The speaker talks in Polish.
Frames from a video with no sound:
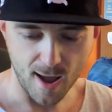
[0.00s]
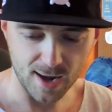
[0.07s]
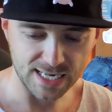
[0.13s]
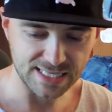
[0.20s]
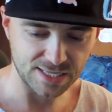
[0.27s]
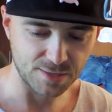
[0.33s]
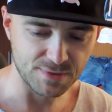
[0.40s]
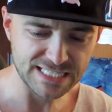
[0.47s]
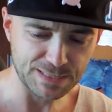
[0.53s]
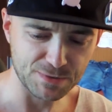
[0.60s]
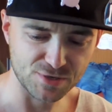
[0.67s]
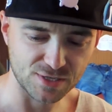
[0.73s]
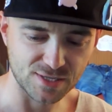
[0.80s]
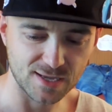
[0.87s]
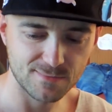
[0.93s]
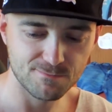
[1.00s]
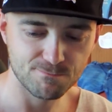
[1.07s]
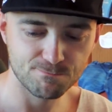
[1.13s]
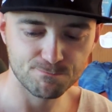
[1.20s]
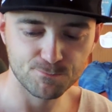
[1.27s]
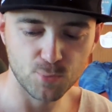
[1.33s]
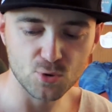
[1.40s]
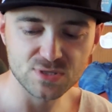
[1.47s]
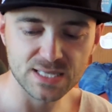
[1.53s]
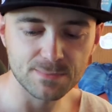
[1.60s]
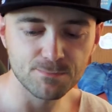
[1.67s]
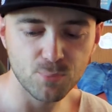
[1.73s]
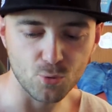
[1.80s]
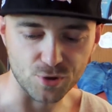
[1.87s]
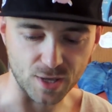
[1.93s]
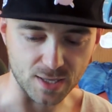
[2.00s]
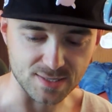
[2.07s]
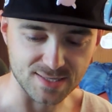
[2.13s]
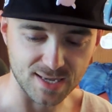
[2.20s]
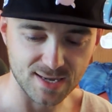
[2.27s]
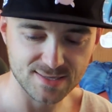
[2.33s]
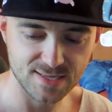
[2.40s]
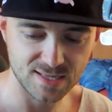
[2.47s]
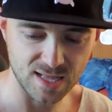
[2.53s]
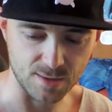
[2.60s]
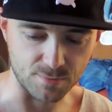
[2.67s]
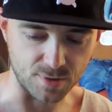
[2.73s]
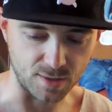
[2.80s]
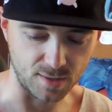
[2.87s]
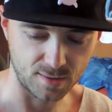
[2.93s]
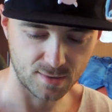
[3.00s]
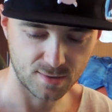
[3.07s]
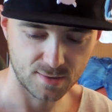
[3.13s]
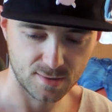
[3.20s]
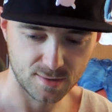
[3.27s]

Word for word: ale ta niebieska poświata postępuje zaraz za nami.